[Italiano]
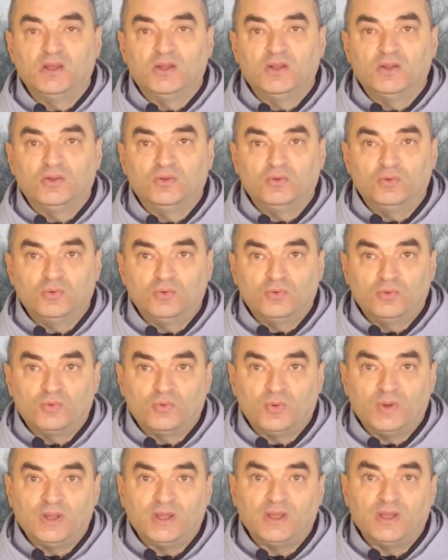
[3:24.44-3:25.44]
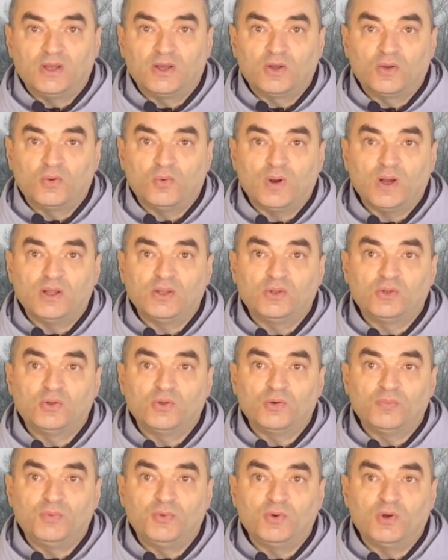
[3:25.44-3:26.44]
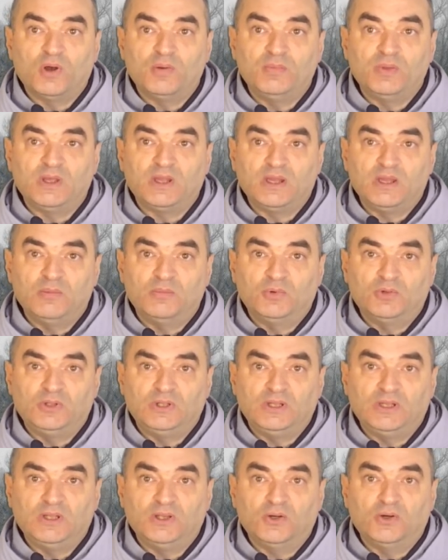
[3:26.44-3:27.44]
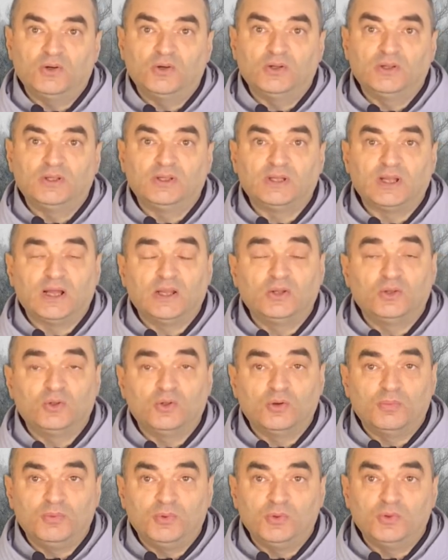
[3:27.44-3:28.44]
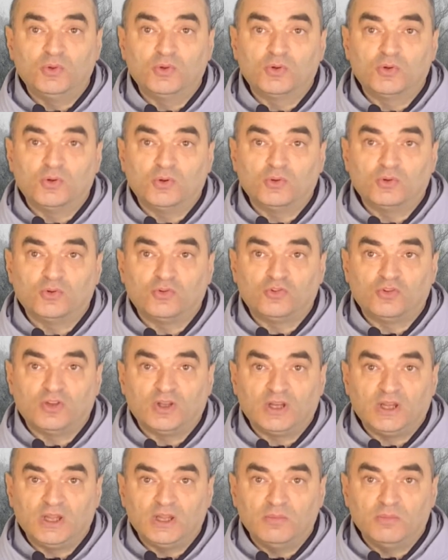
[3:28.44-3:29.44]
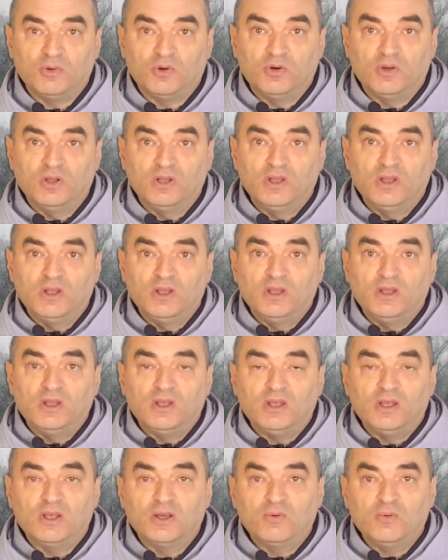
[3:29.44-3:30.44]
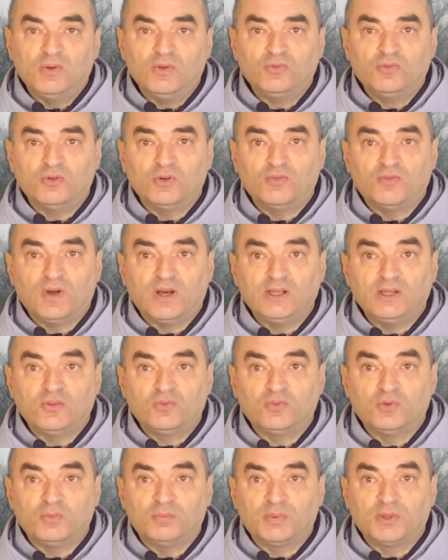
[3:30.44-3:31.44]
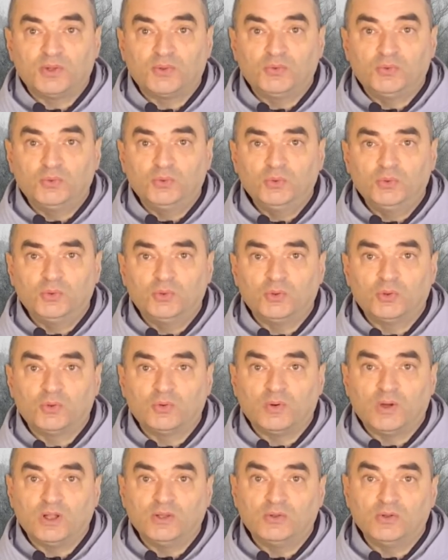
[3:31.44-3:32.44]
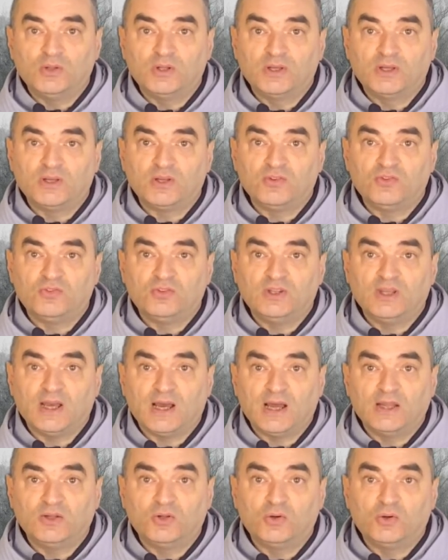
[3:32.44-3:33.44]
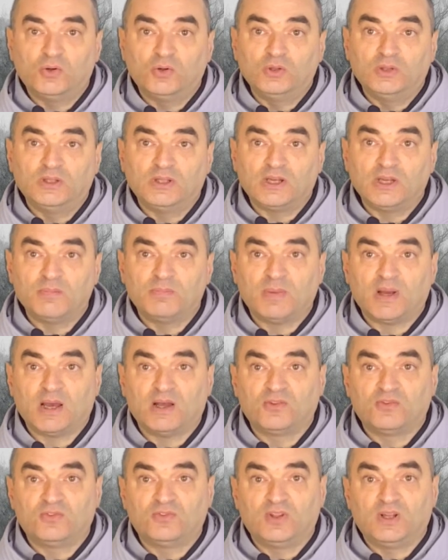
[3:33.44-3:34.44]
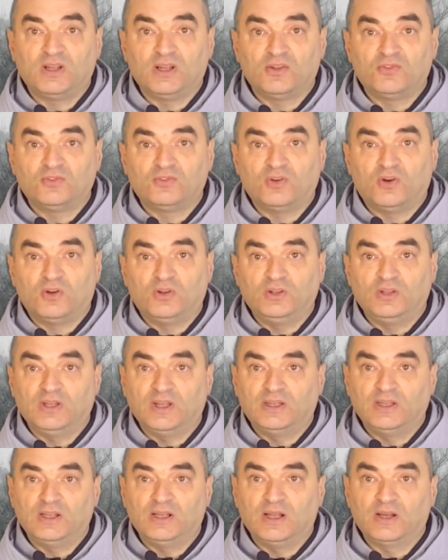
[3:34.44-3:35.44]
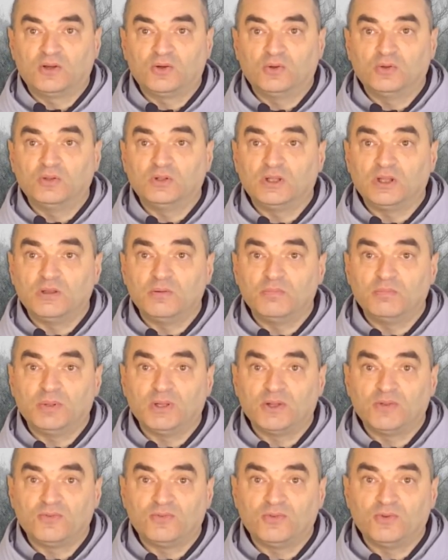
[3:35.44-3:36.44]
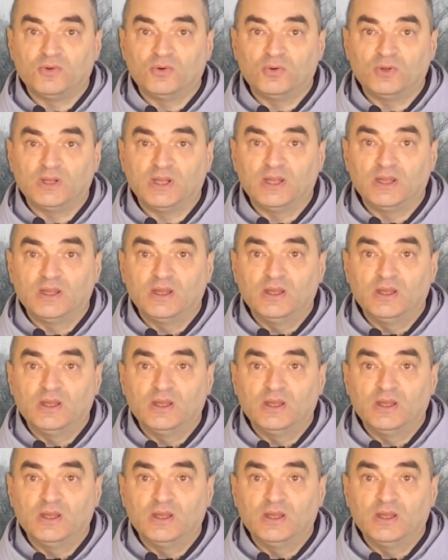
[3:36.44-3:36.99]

Dunque, quanto più ameremo Dio, tanto più lo conosceremo. E questo vale soprattutto quando il cristiano oltrepassa la soglia della contemplazione.